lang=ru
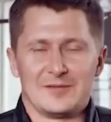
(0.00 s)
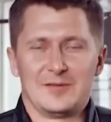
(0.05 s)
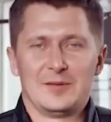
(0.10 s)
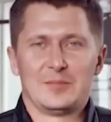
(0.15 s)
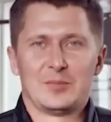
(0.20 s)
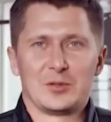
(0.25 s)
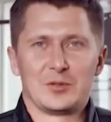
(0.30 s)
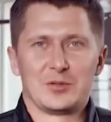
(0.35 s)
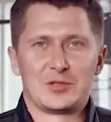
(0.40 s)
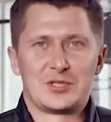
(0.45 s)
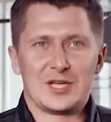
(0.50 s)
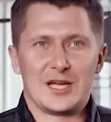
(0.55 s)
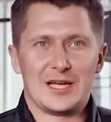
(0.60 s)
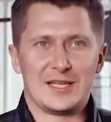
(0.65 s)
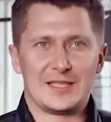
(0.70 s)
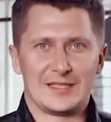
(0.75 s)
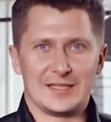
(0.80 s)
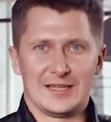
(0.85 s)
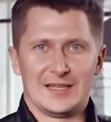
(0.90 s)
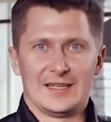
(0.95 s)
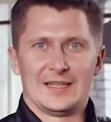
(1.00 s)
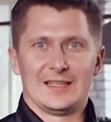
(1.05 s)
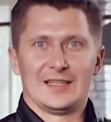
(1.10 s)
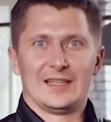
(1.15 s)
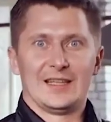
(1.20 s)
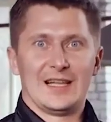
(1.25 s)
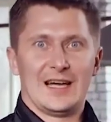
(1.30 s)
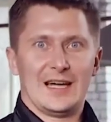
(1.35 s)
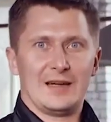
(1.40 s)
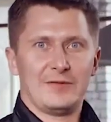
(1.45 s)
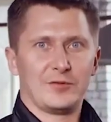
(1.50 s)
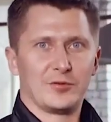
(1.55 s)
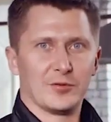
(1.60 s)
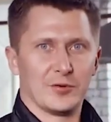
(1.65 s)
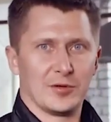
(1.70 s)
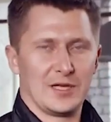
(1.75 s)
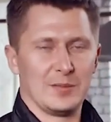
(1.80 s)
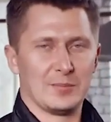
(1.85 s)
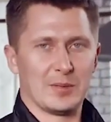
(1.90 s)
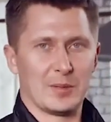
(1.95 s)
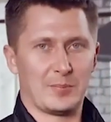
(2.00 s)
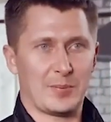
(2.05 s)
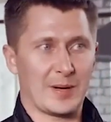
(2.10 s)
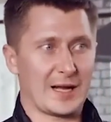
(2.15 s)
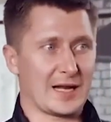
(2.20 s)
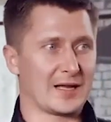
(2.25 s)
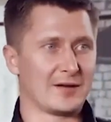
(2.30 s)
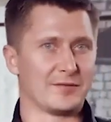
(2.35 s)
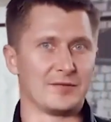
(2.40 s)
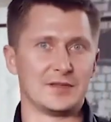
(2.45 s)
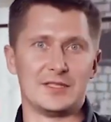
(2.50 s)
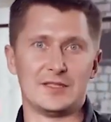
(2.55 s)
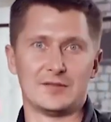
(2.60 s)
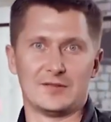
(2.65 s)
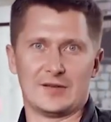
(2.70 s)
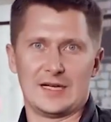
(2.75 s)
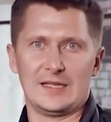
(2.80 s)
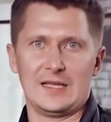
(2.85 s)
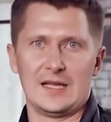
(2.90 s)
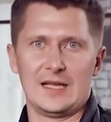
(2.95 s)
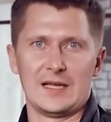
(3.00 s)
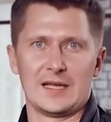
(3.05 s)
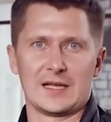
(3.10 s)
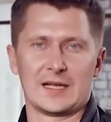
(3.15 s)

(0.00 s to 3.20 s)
вы получаете лавку либо парковый диван,